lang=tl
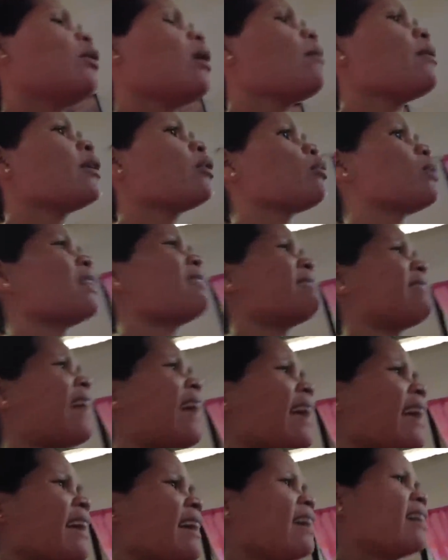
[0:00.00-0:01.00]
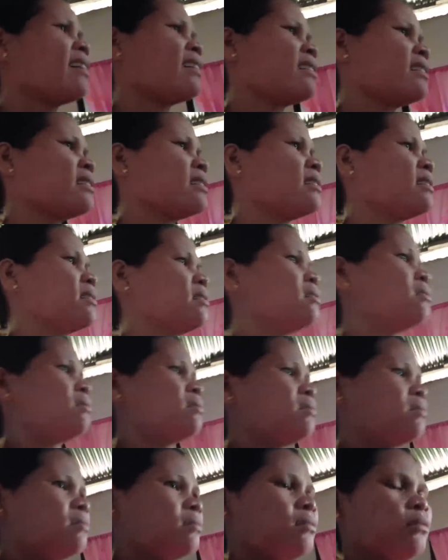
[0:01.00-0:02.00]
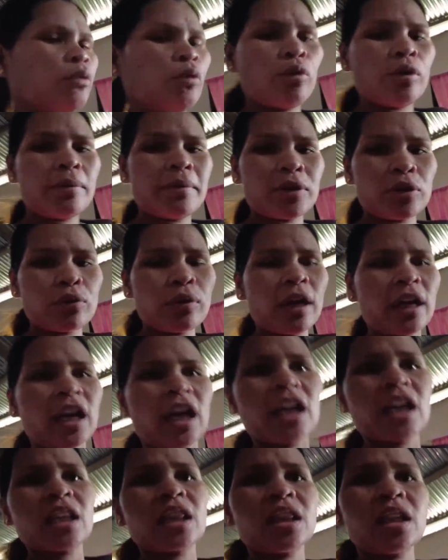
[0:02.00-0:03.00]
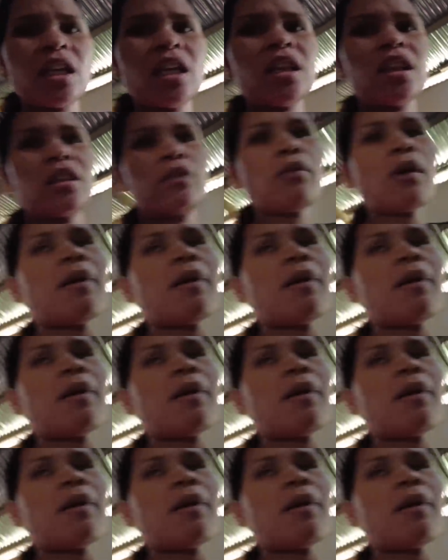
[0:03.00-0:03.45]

Wa may kurente? Uy, matugay kang ngitnit.